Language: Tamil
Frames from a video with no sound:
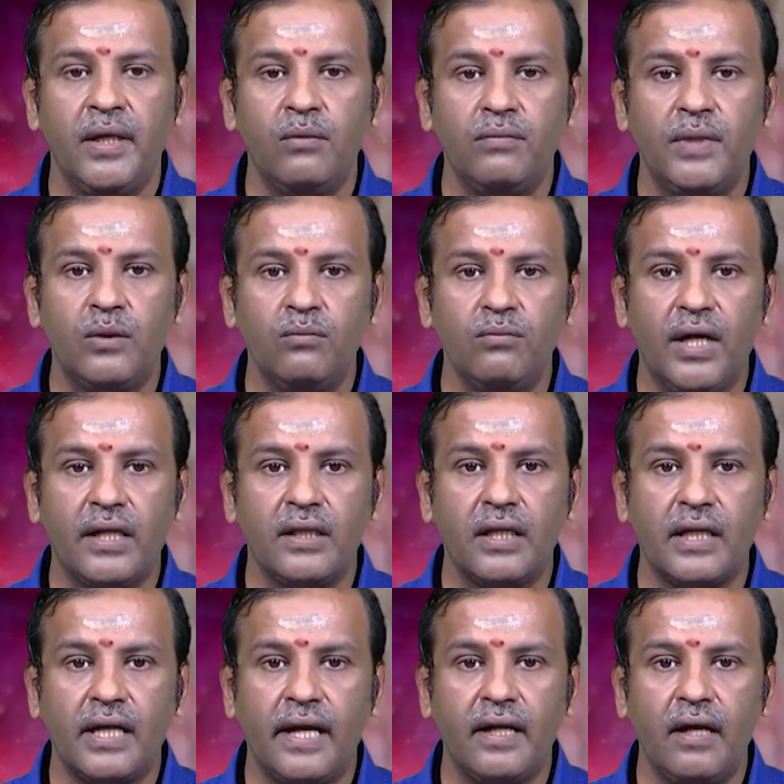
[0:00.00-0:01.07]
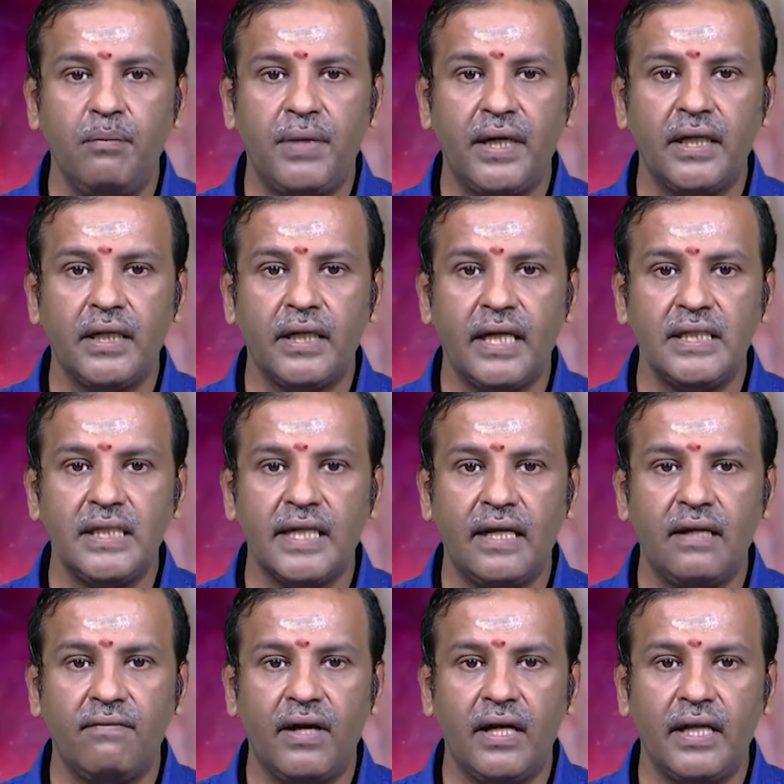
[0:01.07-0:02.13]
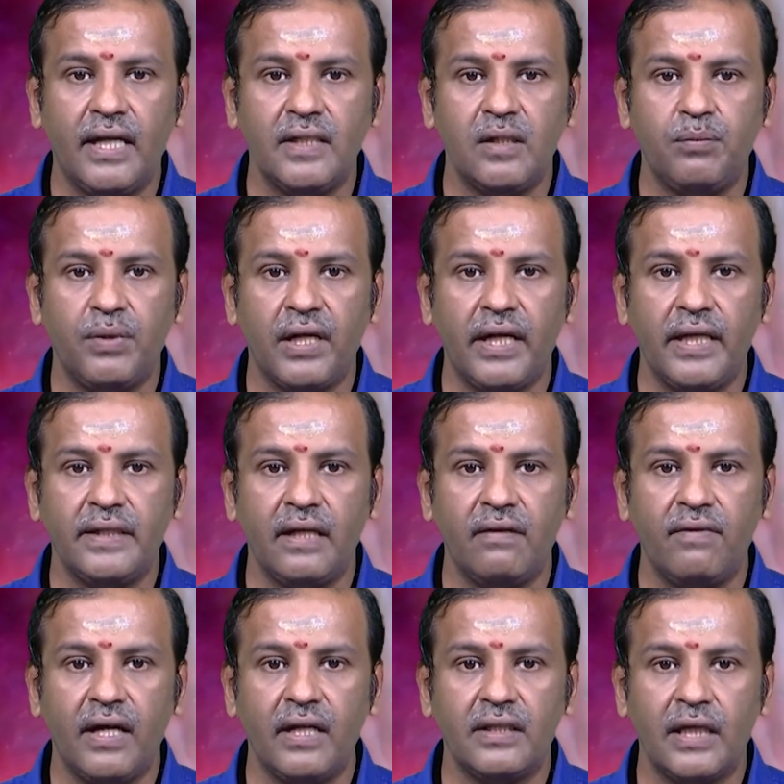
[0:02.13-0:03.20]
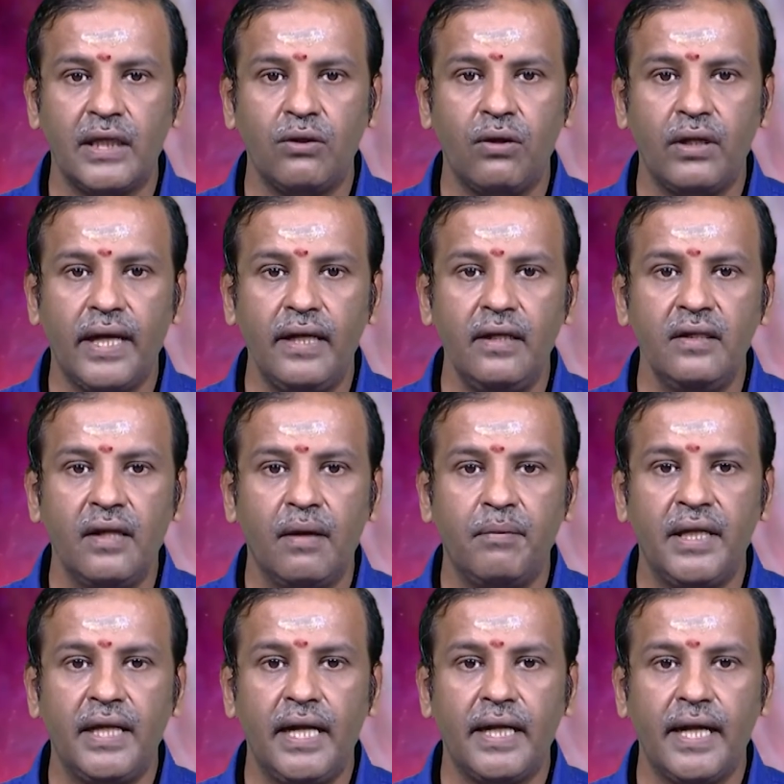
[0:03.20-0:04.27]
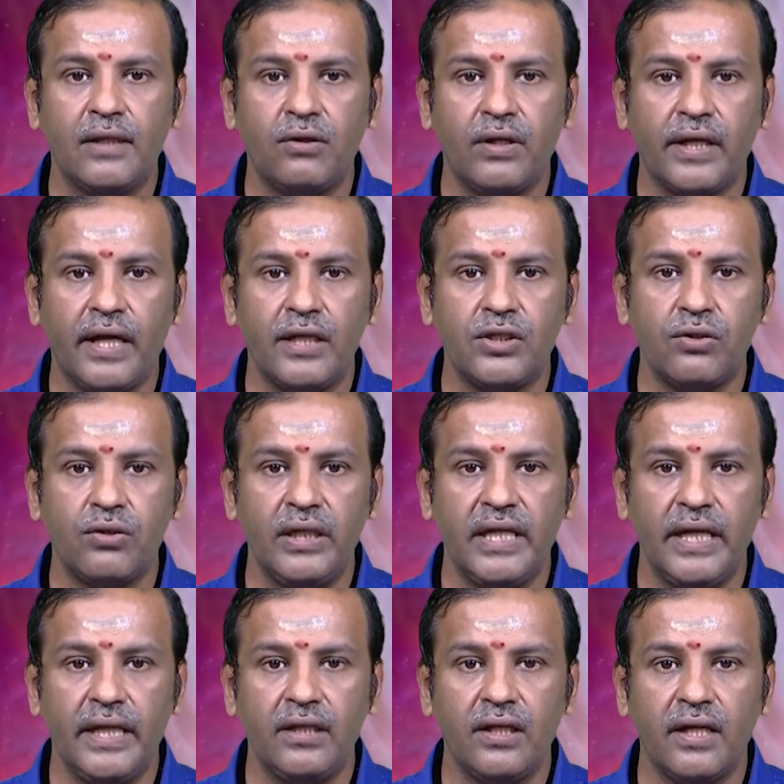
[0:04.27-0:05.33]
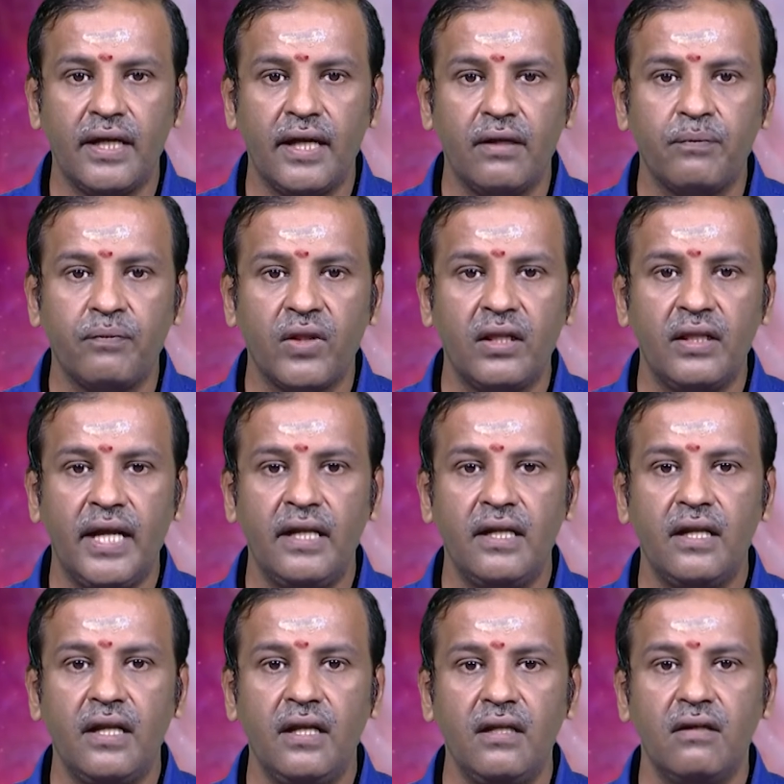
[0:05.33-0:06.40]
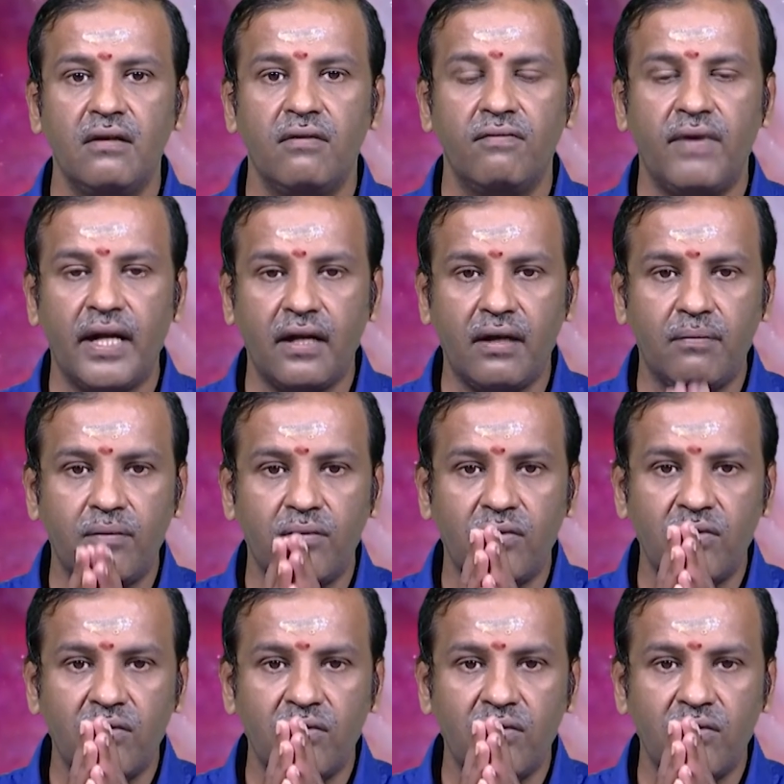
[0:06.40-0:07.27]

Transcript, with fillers: மேலும் வரும் வாரத்திற்கான பன்னெண்டு ராசிக்கான வார ராசி பலன்களை தெளிவாக தெரிந்து கொள்ள மினாலிகா தொலைக்காட்சியுடன் இணைந்திருங்கள் நன்றி வணக்கம்